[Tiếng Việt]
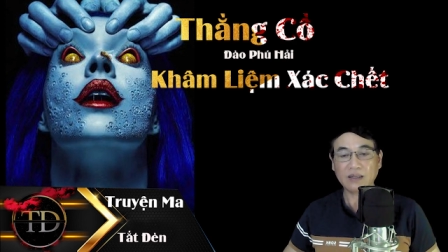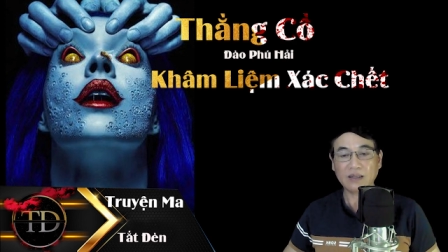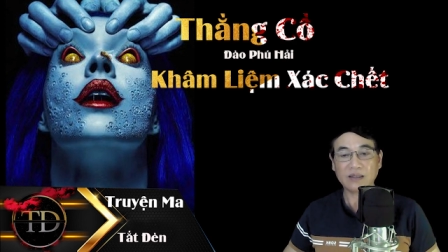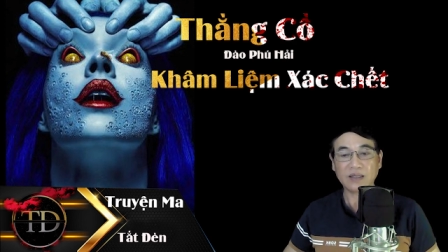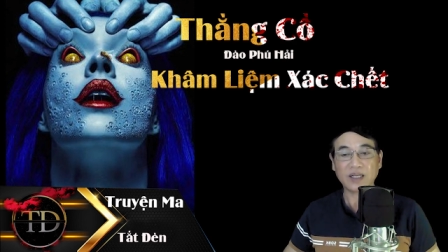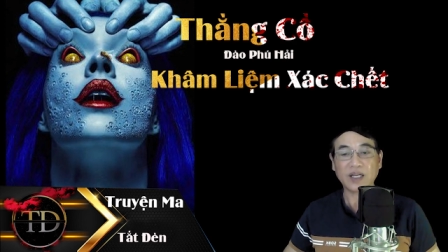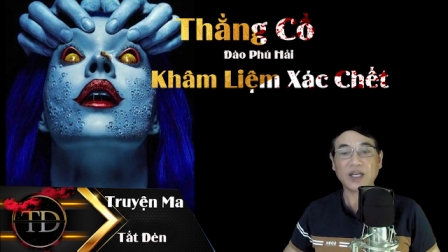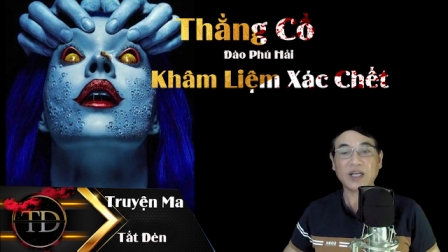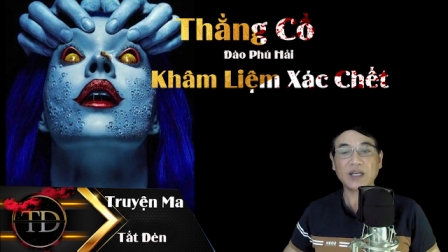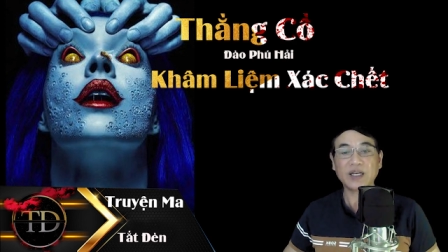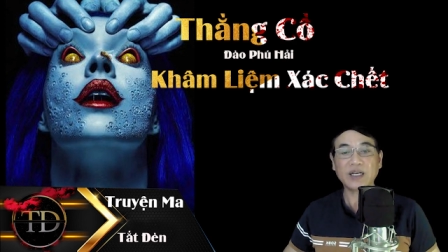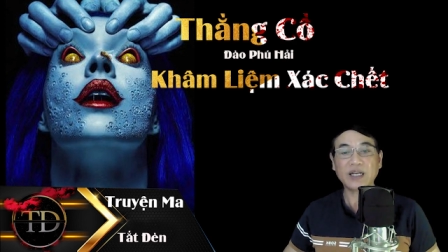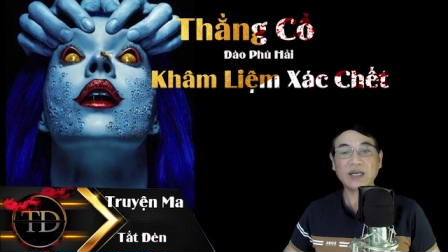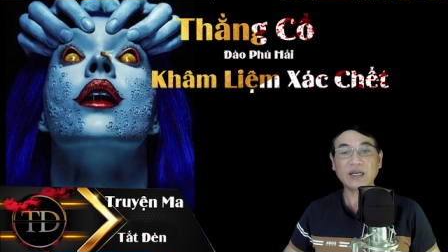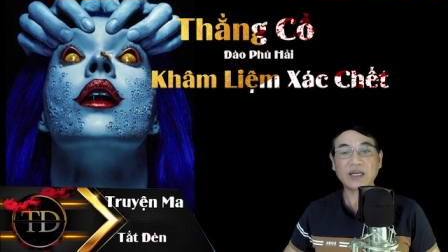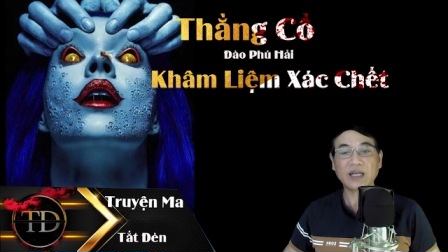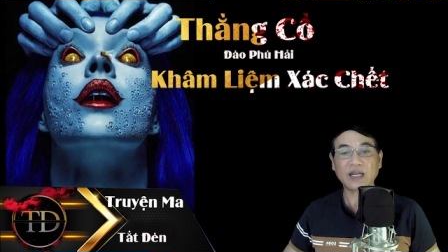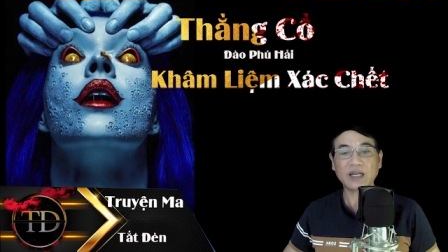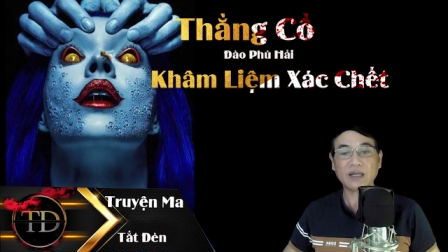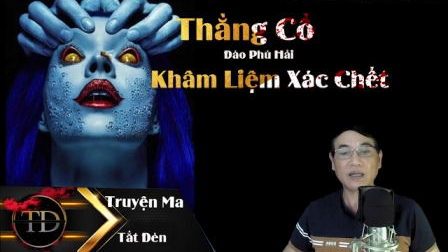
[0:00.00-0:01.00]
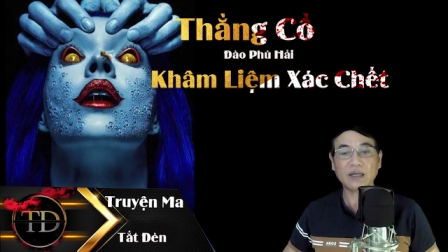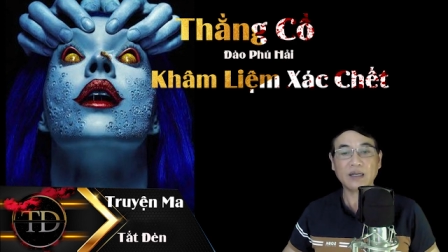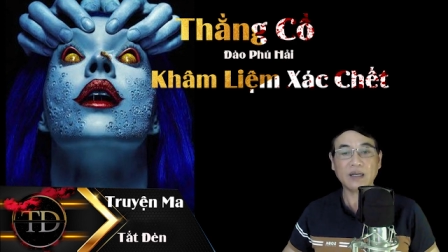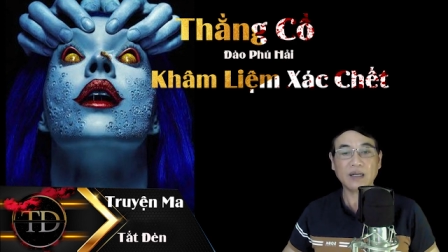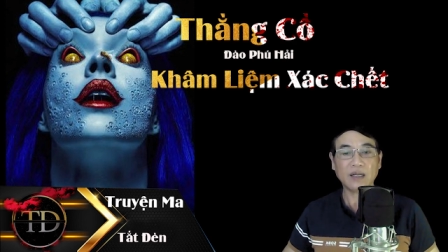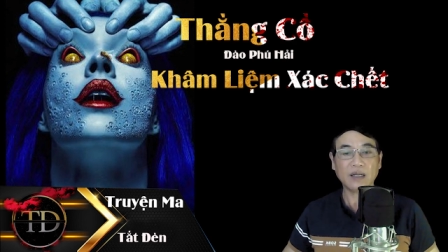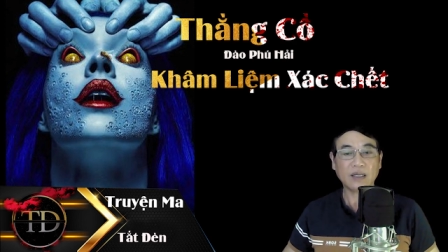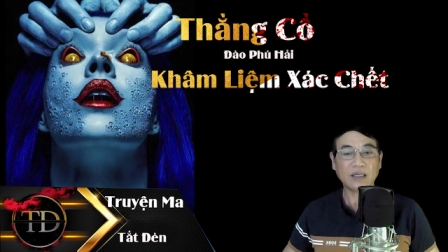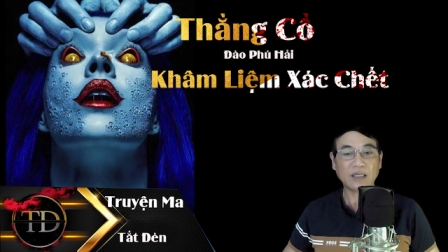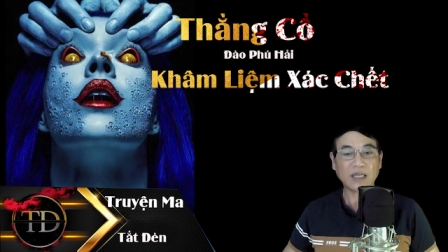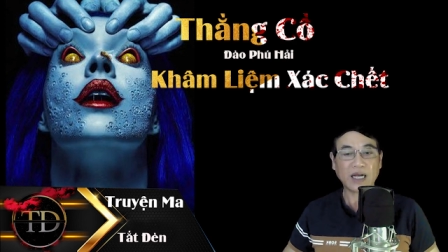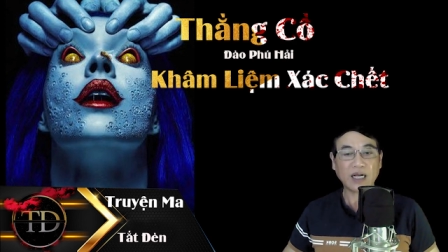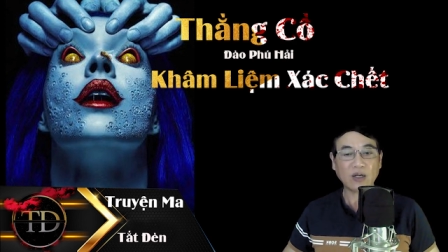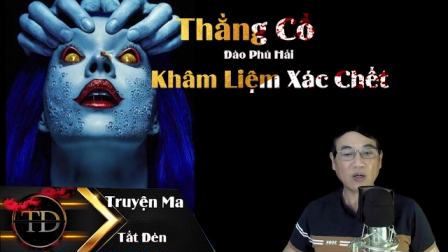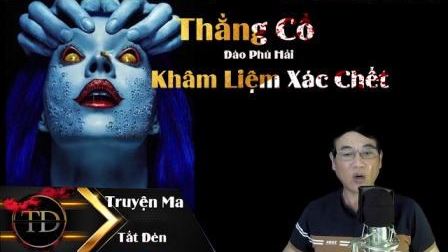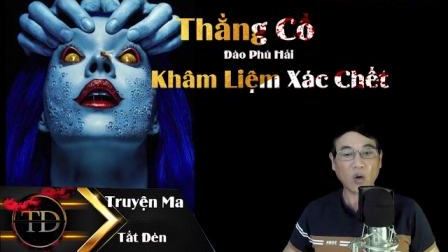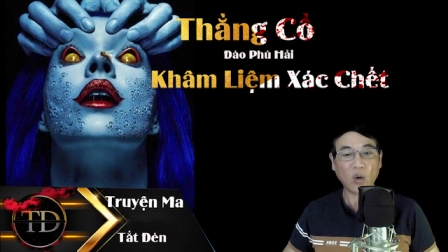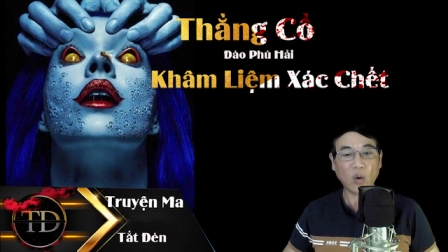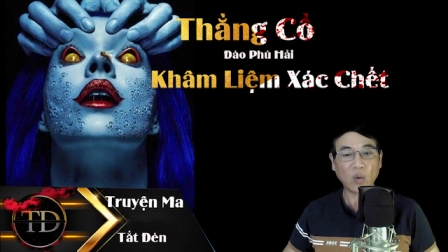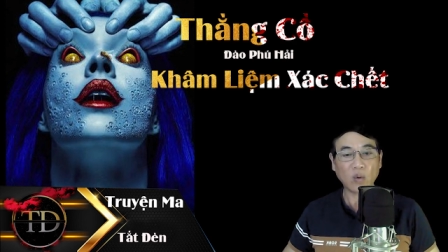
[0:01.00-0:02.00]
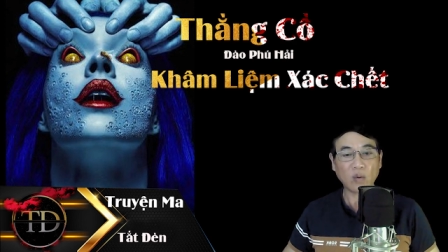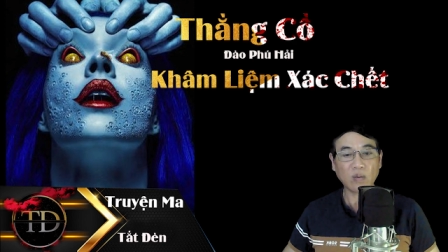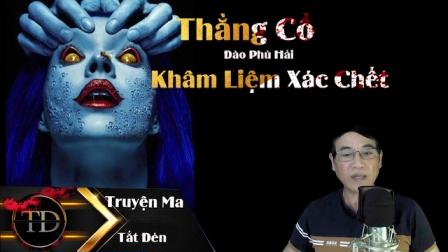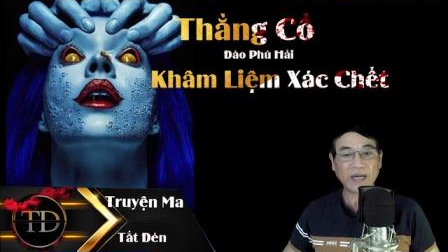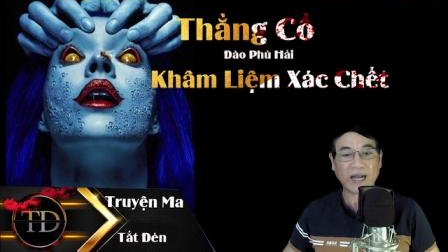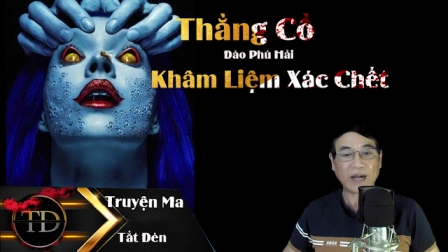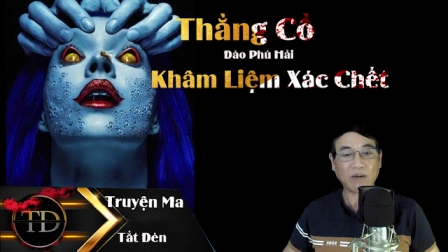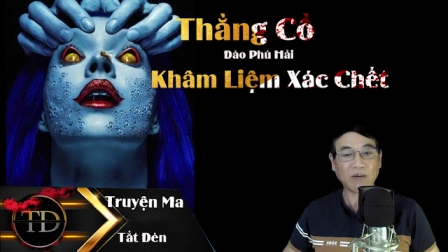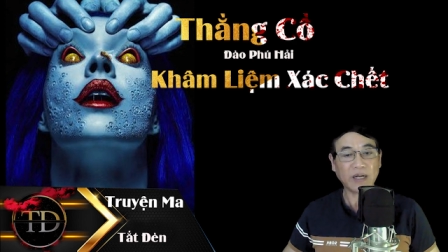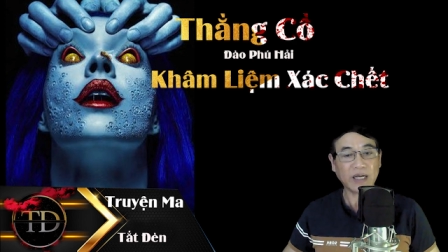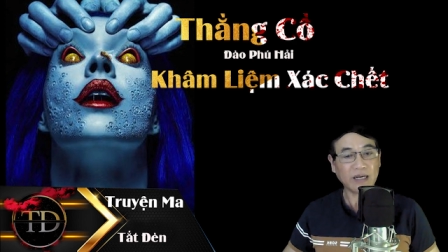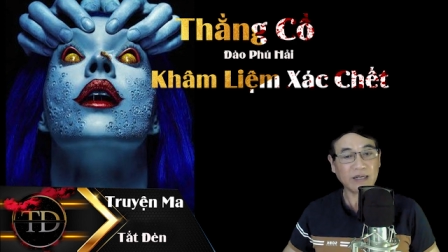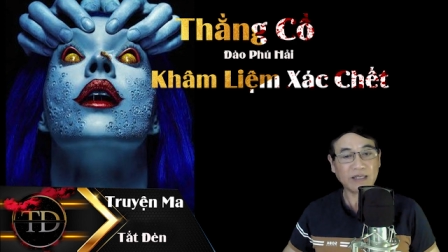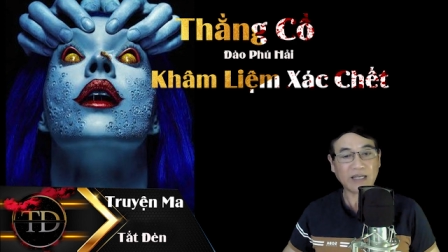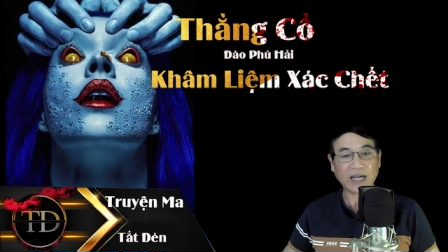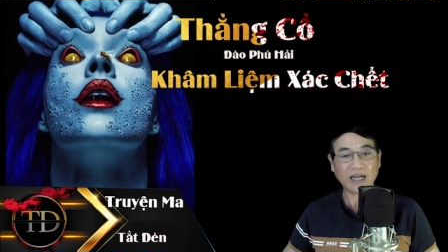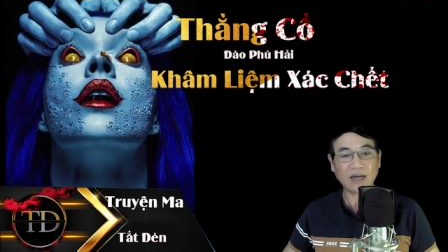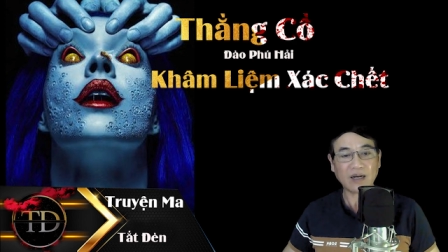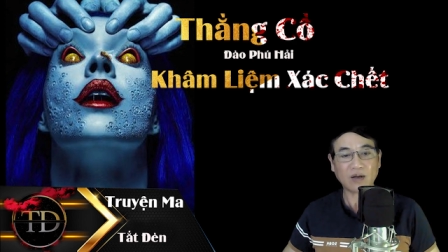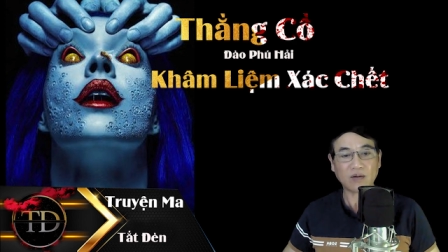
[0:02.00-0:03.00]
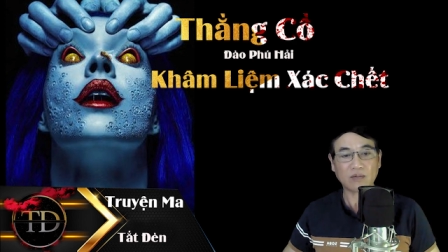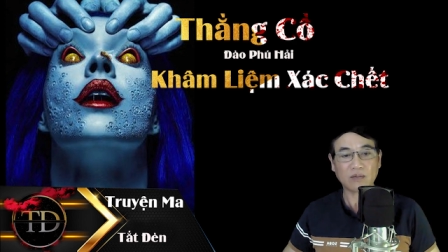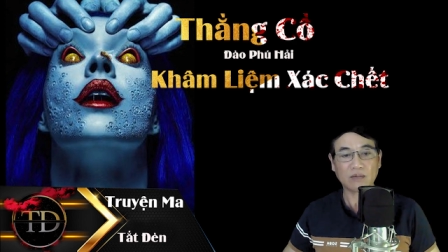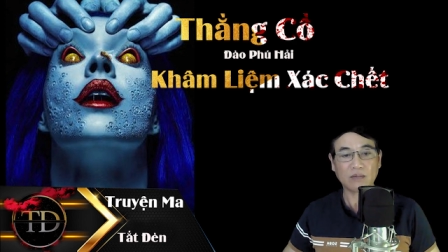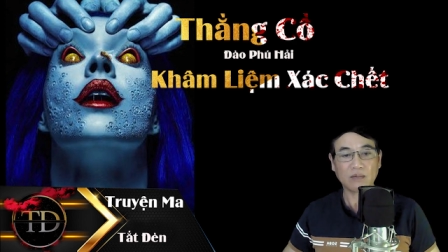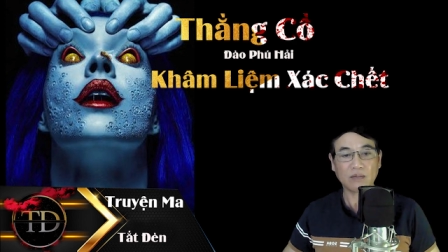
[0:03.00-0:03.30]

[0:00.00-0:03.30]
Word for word: Nghĩ đến đây, thằng cô cũng não hết cả lòng,